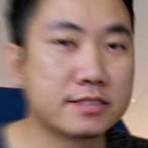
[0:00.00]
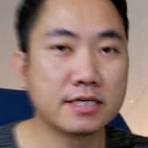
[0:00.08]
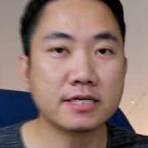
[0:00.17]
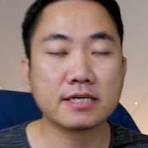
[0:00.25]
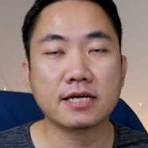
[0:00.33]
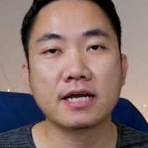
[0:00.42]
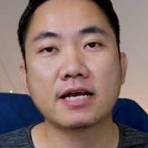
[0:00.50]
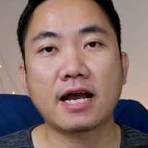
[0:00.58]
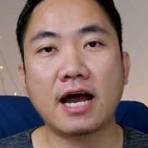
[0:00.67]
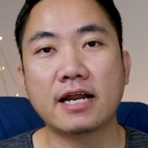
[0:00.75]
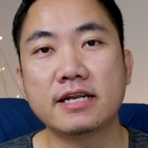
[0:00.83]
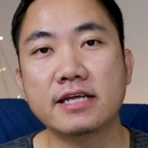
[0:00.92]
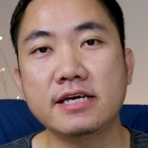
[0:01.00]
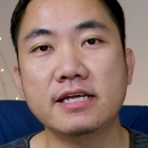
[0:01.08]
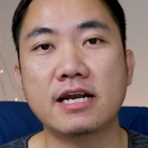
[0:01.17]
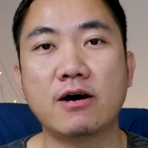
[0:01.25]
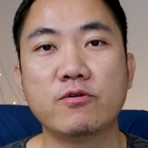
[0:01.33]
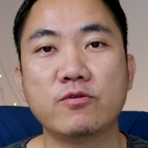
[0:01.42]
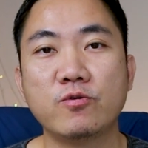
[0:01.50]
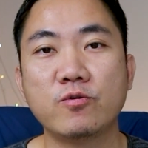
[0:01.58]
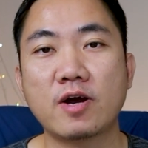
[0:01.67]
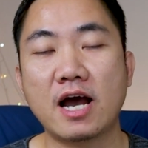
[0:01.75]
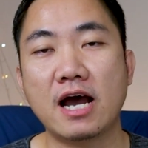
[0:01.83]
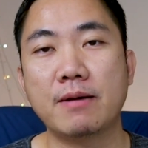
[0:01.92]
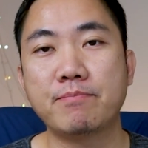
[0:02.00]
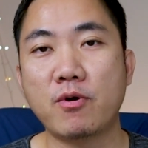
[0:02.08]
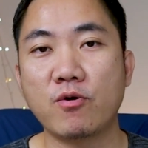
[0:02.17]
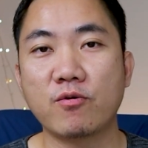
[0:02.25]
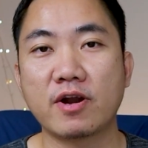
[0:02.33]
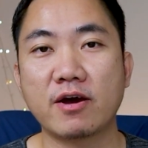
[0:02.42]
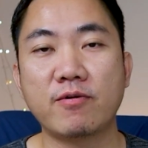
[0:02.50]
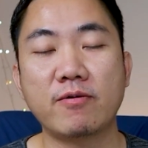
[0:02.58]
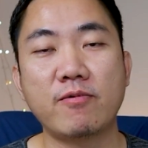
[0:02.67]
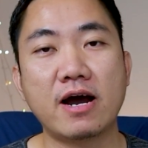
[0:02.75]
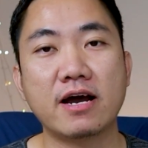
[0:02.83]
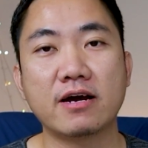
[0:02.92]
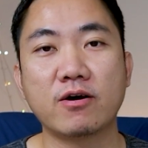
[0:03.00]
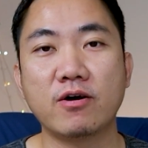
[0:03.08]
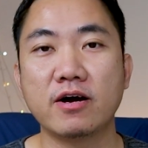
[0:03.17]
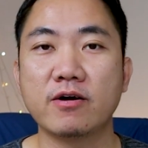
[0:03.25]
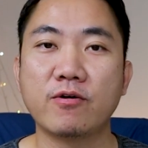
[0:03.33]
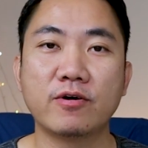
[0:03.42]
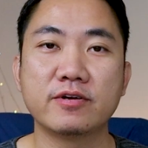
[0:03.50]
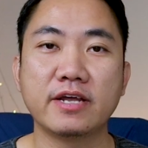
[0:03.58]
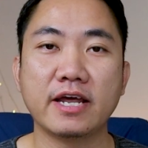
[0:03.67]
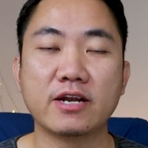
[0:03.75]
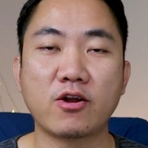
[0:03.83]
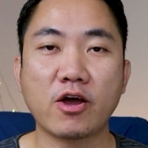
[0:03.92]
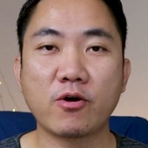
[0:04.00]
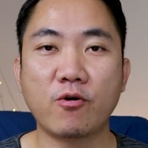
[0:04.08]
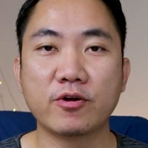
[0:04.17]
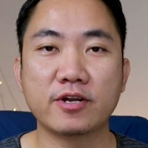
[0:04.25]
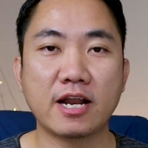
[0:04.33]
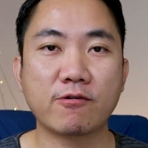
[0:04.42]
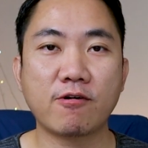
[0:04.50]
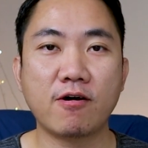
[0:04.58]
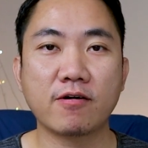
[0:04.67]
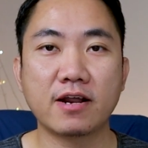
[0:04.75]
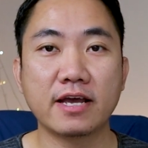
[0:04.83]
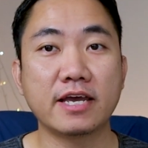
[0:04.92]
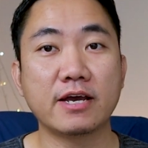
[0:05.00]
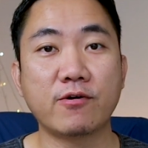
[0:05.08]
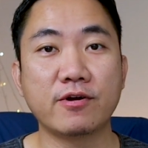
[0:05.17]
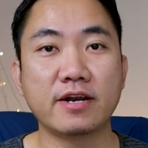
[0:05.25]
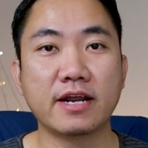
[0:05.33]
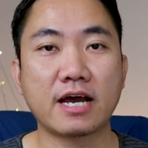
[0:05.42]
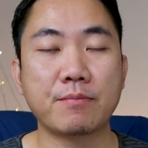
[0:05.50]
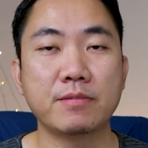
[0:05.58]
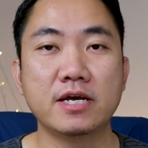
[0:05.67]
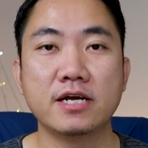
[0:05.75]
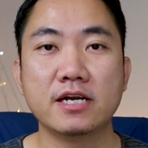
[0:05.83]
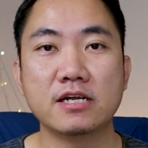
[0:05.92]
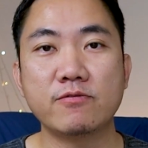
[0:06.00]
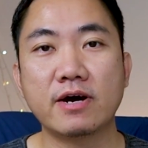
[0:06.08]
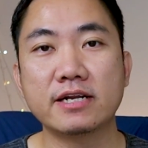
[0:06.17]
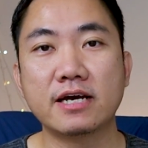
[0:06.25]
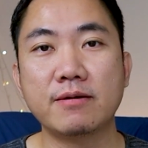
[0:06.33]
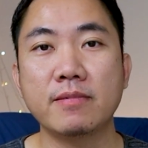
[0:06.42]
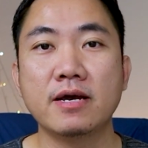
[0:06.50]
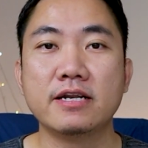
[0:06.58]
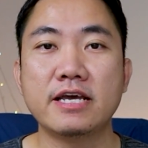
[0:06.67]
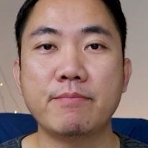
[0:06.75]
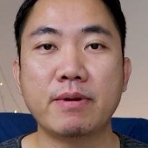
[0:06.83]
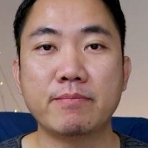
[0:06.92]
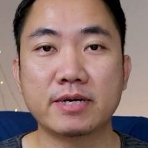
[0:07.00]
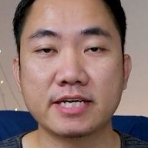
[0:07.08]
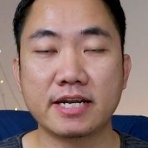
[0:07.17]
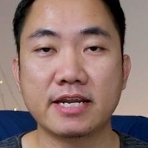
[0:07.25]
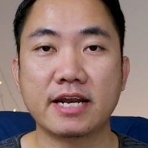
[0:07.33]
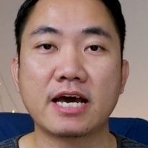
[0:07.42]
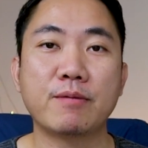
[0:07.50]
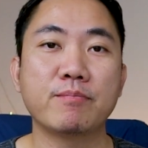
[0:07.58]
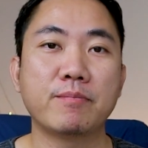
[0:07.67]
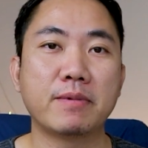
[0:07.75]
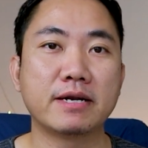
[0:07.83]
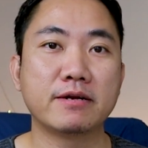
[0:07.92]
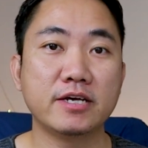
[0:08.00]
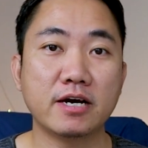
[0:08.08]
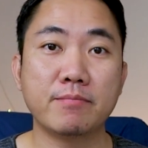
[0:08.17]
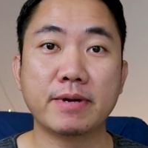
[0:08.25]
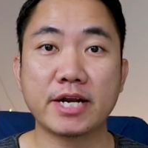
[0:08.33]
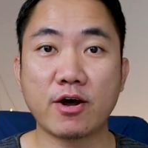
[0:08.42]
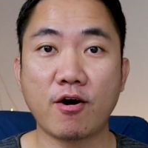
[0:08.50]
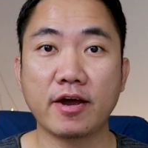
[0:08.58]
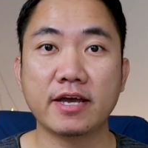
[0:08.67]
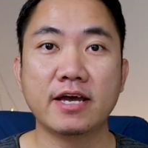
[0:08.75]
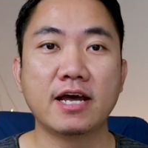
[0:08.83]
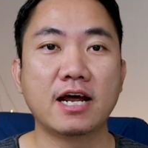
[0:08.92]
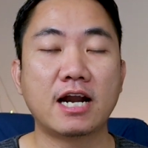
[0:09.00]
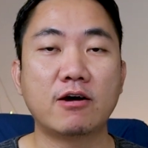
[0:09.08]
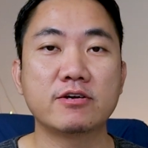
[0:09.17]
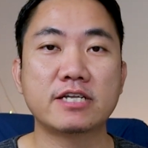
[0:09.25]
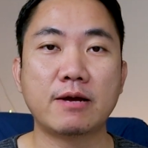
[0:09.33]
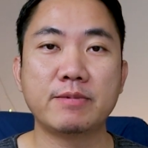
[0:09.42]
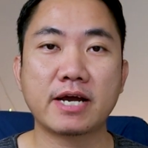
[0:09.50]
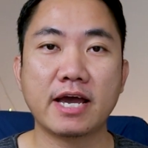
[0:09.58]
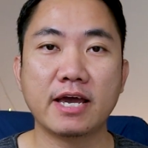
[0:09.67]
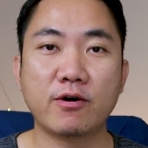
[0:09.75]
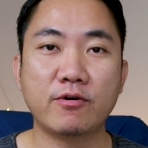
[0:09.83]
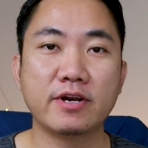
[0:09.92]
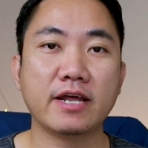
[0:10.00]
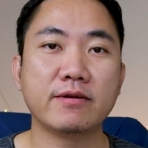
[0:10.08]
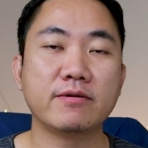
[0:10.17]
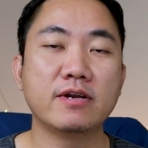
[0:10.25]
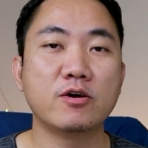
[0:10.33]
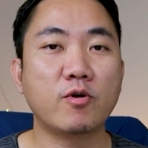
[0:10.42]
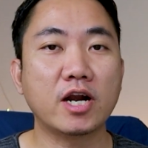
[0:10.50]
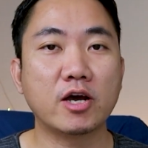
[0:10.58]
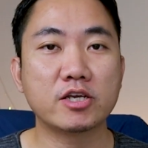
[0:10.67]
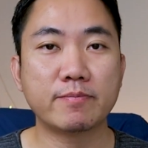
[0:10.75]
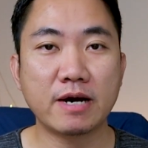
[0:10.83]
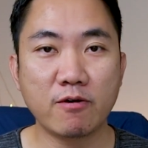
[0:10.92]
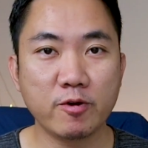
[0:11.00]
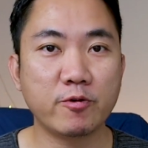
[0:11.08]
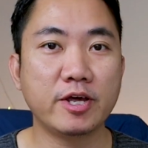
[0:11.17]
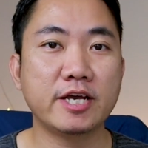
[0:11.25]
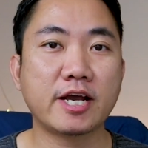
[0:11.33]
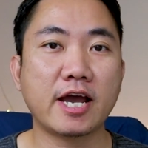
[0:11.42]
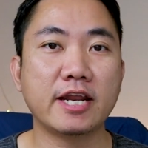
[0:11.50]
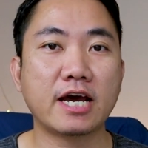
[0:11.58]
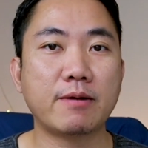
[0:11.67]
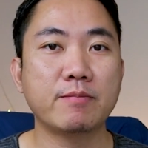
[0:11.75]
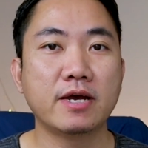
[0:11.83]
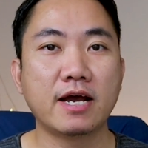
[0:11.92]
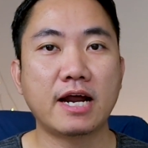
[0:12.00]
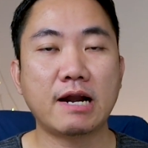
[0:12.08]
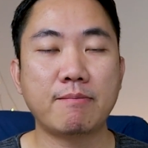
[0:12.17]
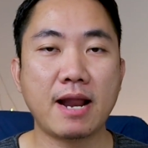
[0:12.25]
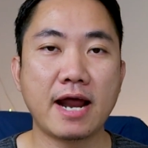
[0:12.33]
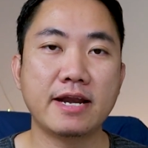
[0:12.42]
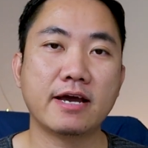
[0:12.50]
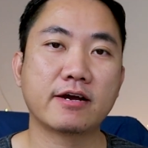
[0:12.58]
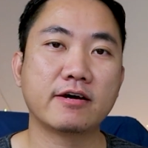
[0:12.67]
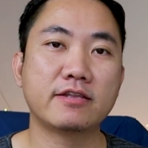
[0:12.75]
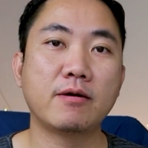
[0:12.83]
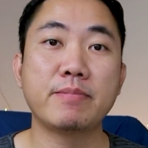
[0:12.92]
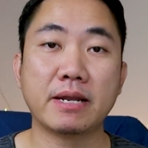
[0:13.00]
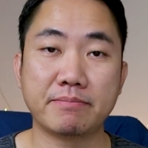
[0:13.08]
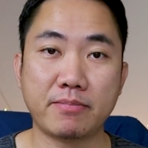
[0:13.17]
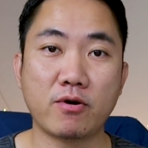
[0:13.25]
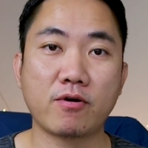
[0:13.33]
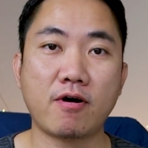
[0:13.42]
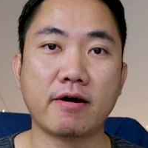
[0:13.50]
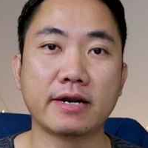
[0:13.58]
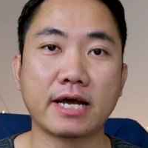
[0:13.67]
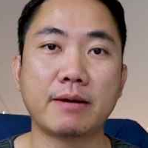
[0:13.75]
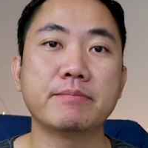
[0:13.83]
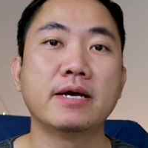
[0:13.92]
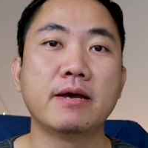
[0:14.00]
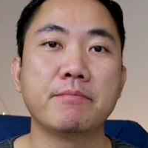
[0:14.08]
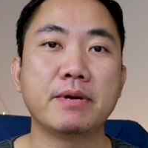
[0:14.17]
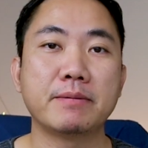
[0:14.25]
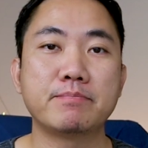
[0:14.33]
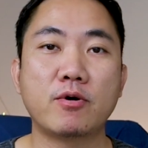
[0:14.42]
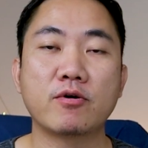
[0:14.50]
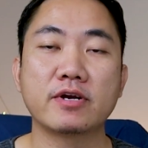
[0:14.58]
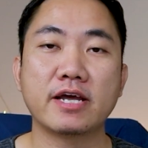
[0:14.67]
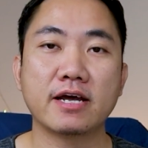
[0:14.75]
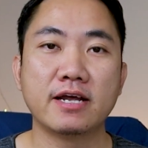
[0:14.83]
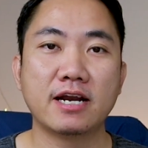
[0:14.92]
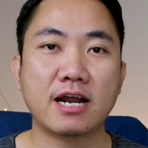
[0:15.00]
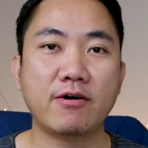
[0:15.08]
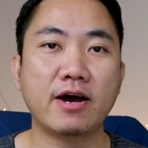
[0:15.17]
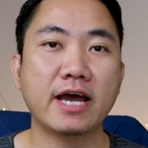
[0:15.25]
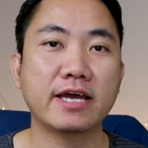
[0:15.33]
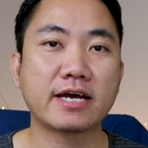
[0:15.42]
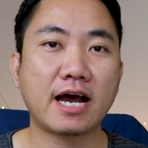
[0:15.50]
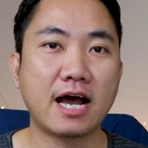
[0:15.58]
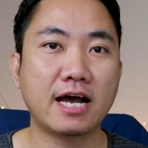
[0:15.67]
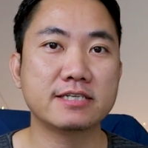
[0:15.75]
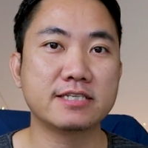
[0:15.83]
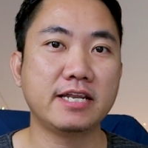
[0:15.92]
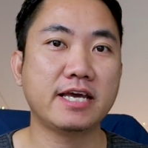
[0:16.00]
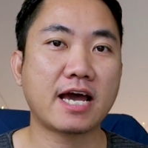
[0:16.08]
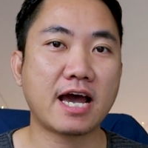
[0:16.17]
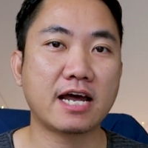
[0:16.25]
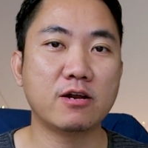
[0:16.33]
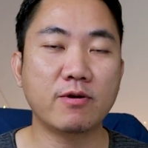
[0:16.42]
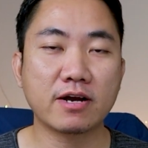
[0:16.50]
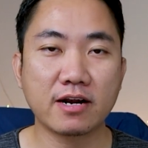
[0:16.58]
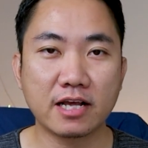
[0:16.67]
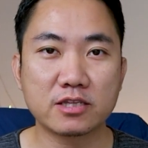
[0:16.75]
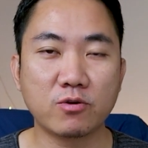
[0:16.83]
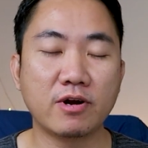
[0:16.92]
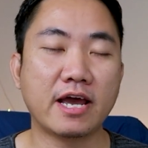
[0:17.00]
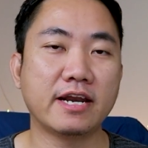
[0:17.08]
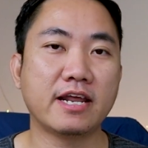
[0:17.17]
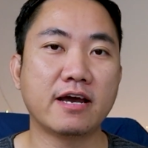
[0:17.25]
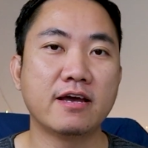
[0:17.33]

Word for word: ซึ่งการที่เราดูค่าปกนะครับว่าเออคนเห็นร้อยคนแล้วก็คลิกกี่คนเนี่ยนะครับ หรือว่าถ้าเทียบเป็นเปอร์เซ็นต์เนี่ยนะครับ มันเยอะมันน้อยเราจะทำยังไงให้คนเห็น หรือว่าเราจะเพิ่มวิวได้ยังไงนะครับอันดับแรกเนี่ยก็ต้องเปลี่ยนปกก่อนนะครับเปลี่ยนปกเนี่ยแล้วให้ค่า CTR หรือว่า Click to Rate เนี่